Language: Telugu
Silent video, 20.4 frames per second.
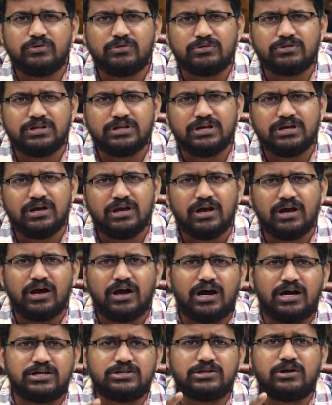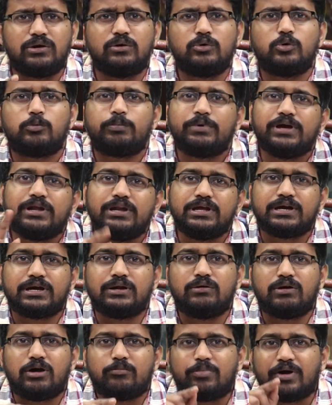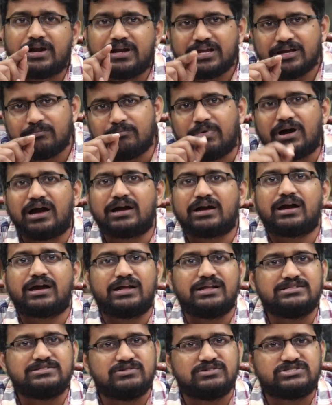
ఉంటుంది అందులోనూ ఉప ఎన్నికలు ఆ పార్టీకి బాగా కలిసి